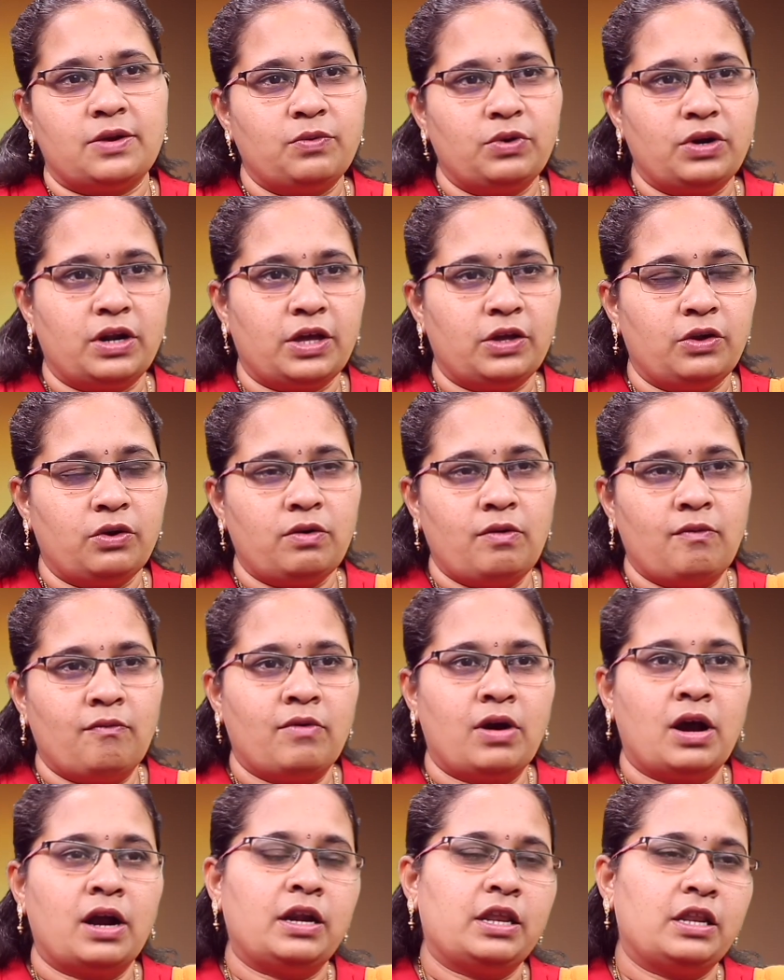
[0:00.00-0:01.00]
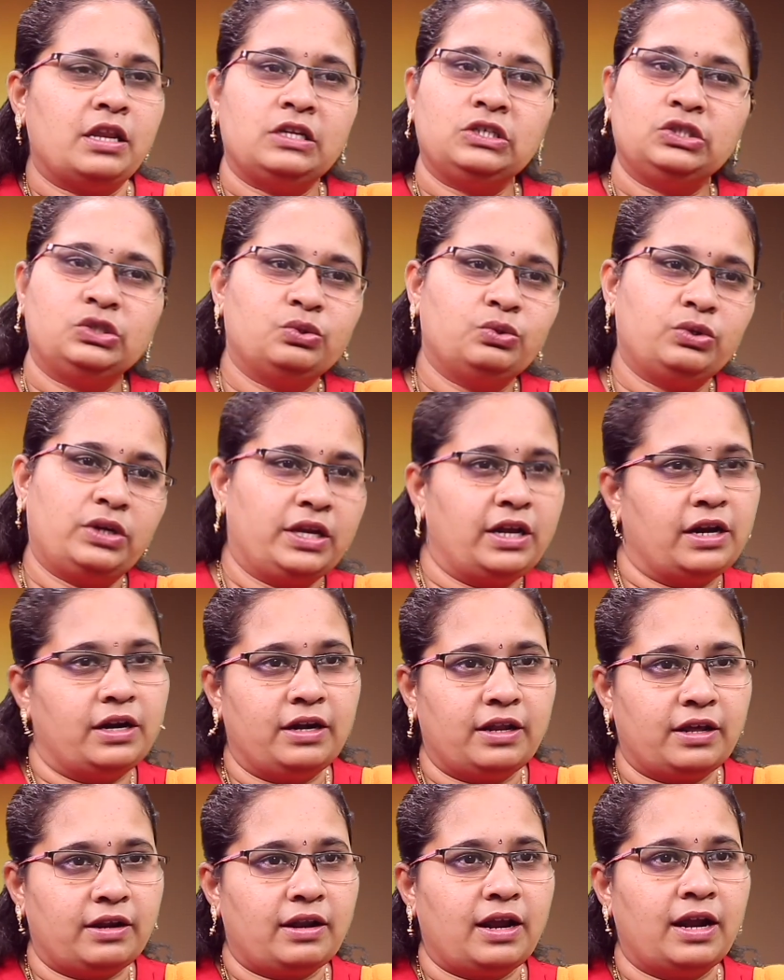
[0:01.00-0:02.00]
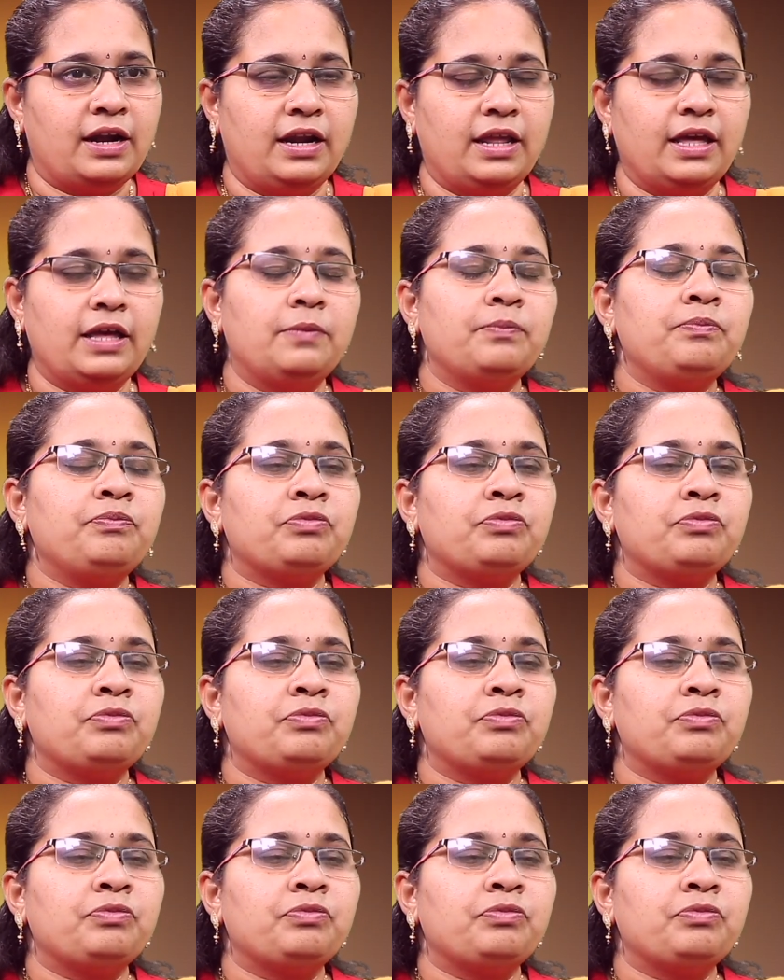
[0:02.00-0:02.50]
ఏ ఉంటాయో వాటిని డ్యూటీ అంటారు అంటే